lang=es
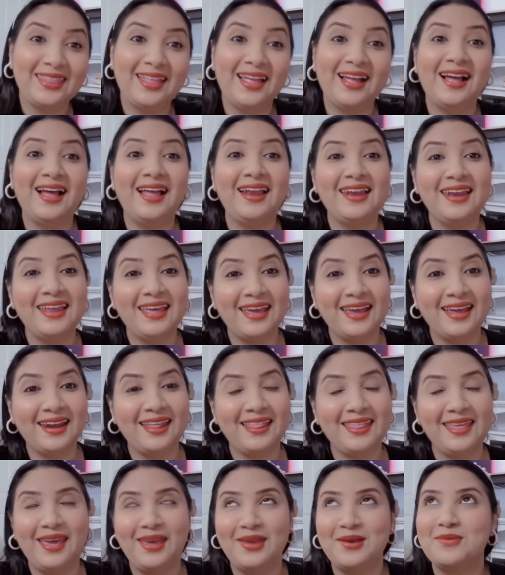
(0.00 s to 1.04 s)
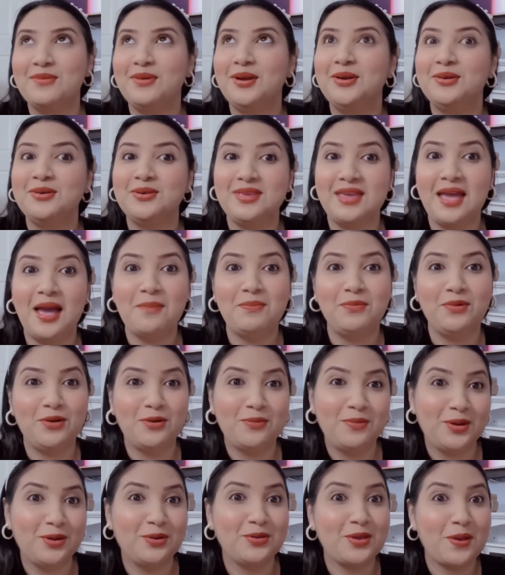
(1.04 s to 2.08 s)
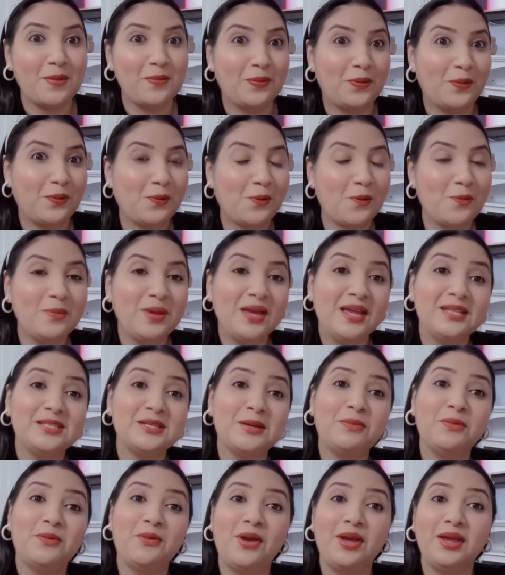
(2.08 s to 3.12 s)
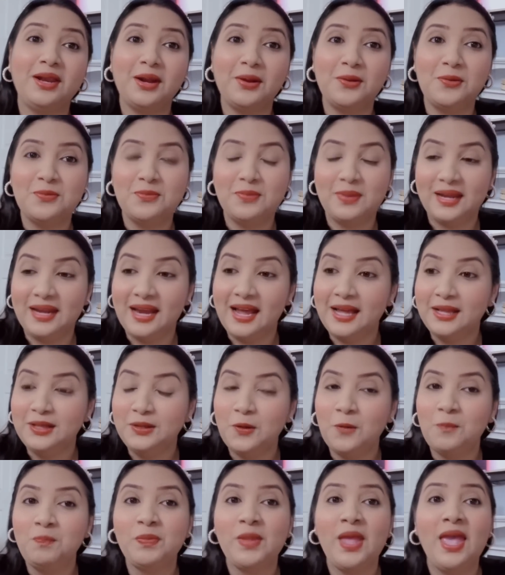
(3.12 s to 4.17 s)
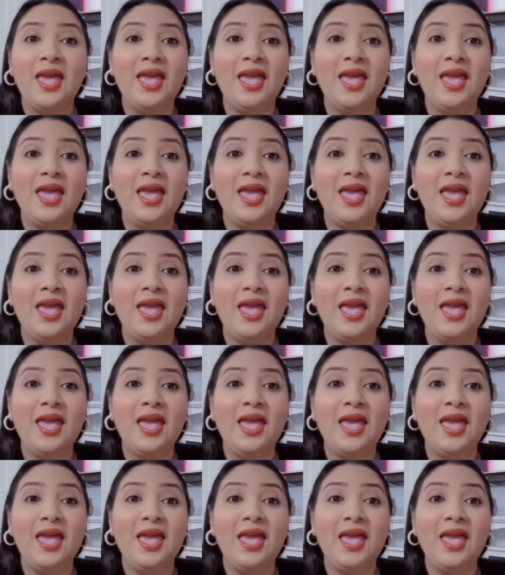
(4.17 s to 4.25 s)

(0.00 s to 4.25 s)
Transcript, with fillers: tan alegre. Dije yo, bueno, ya, por lo menos ya puedo comer, ya me voy a ir recuperando.